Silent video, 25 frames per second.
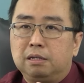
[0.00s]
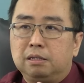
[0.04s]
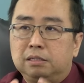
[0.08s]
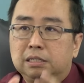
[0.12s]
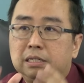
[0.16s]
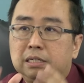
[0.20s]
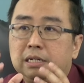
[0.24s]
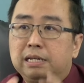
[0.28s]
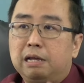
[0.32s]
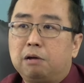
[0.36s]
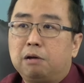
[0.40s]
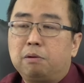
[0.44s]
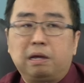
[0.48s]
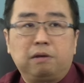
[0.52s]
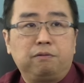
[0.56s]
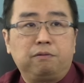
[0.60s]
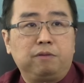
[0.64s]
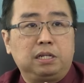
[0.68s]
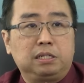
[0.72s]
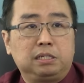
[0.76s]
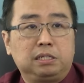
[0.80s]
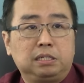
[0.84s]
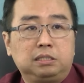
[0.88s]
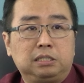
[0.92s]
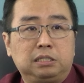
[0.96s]
这个遥感的
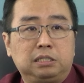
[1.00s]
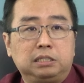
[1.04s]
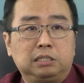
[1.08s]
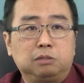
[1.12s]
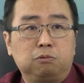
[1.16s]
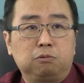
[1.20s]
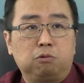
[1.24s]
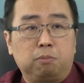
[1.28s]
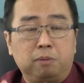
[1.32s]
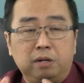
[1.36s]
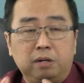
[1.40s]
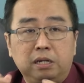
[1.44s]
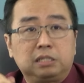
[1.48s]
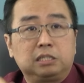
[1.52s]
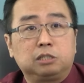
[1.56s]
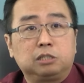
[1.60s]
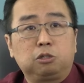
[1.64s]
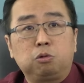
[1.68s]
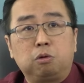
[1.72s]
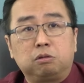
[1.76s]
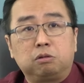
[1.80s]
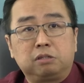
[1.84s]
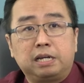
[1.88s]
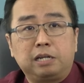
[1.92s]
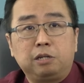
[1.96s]
卫星，其实我们一直
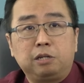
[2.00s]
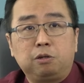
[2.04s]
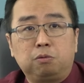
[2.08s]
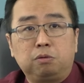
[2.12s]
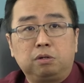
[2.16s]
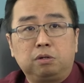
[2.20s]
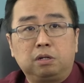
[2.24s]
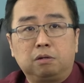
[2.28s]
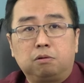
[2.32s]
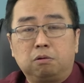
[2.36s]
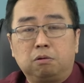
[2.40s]
都有在用的，